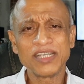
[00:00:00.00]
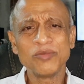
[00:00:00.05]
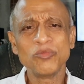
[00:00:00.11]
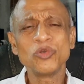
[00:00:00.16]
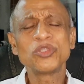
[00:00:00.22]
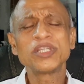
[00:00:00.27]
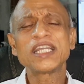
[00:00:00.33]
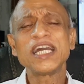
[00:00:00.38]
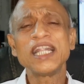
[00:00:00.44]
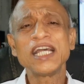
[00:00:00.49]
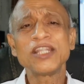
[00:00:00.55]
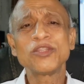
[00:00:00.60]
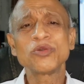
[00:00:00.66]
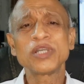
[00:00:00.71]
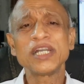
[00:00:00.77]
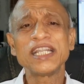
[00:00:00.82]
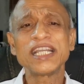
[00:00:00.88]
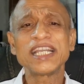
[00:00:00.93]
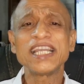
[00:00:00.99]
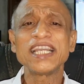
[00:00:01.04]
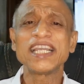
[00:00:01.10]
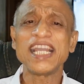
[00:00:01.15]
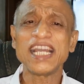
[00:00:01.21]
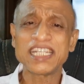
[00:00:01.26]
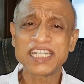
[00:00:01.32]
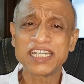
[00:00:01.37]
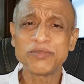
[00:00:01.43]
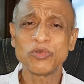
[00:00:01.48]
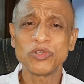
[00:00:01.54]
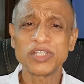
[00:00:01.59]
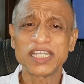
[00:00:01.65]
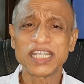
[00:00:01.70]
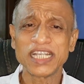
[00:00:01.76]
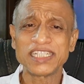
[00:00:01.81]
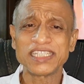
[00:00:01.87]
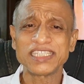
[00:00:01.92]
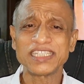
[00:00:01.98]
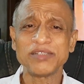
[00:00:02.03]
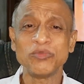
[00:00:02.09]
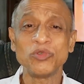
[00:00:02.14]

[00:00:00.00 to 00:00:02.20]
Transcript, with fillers: মুদিখানা দোকানে গিয়ে গ্যাসের বড়ি খাচ্ছে